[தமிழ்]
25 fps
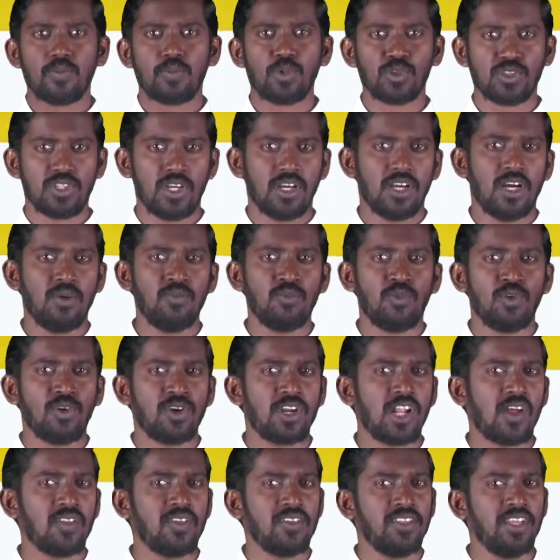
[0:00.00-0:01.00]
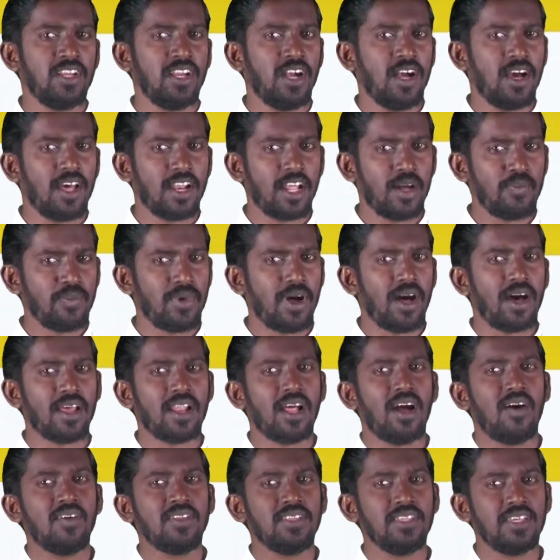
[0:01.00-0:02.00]
புத்தகம் ஒன்றாவது அதிகாரம்
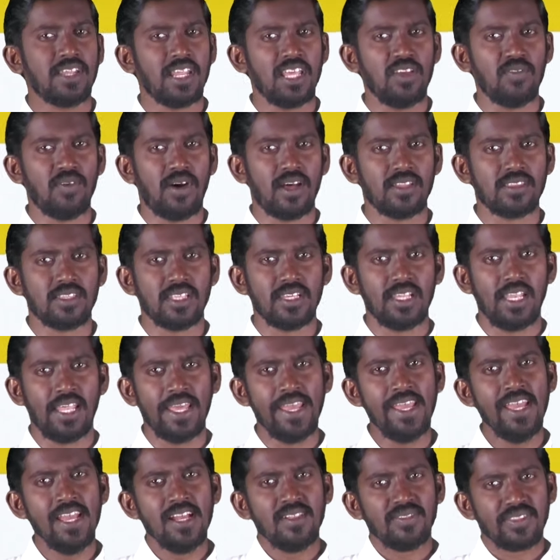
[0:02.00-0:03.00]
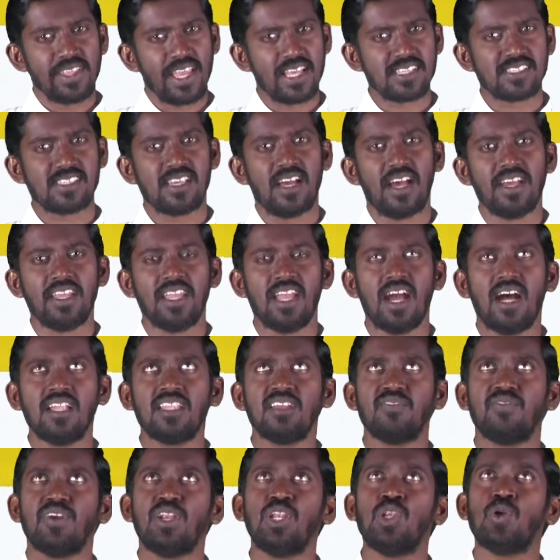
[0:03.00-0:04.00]
ஆறாவது இறைவார்த்தையிலே எஸ்ஐயா
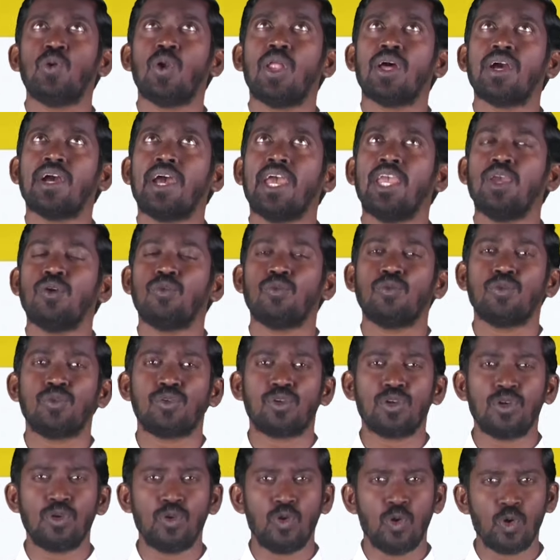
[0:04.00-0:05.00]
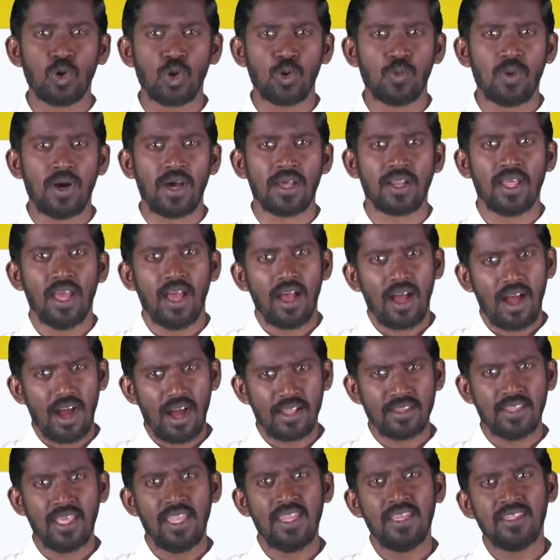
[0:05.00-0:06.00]
அந்த விண்ணுலகை உற்று நோக்குவார்
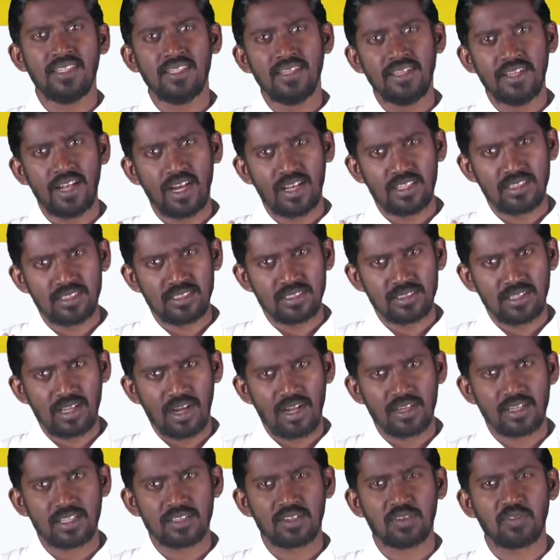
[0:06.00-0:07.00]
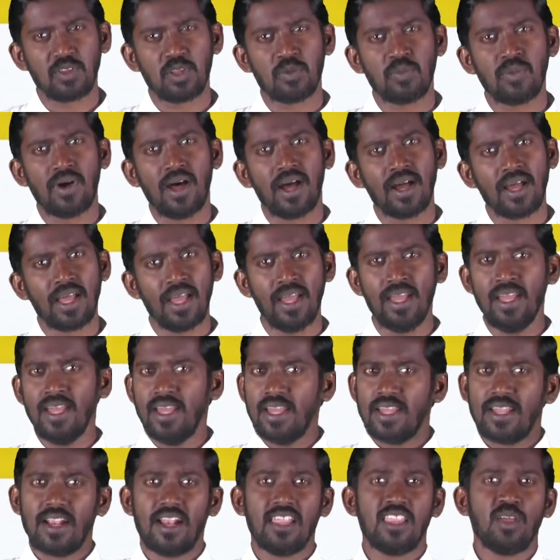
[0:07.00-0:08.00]
அதை இது எடுத்துக்காட்டுகிற விதமாக
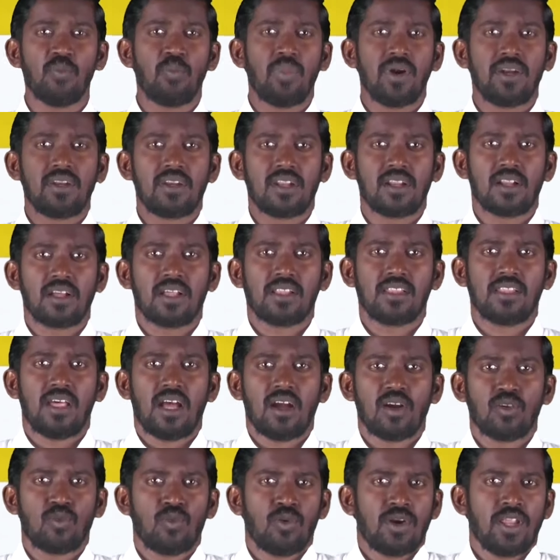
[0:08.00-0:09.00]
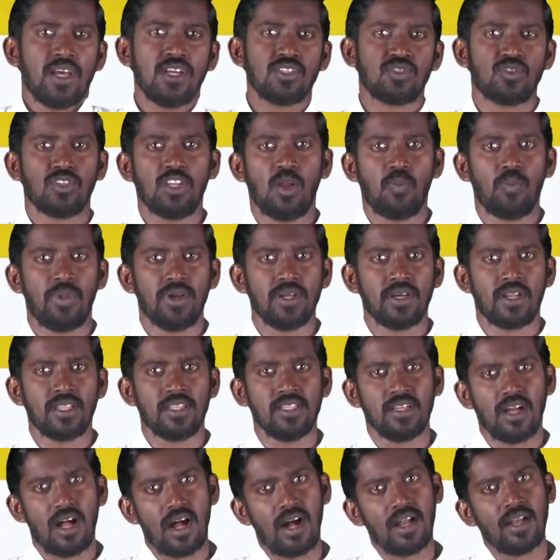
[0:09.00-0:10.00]
எழுதப்பட்டிருக்கிறதாக கூட
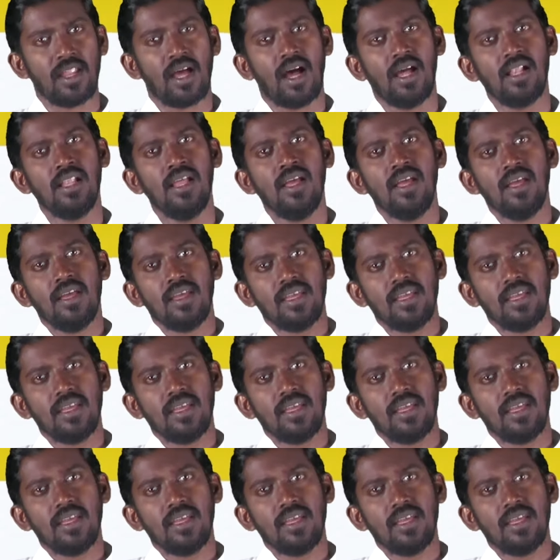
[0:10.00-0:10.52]
சொல்லப்படுகிறது ஆனால்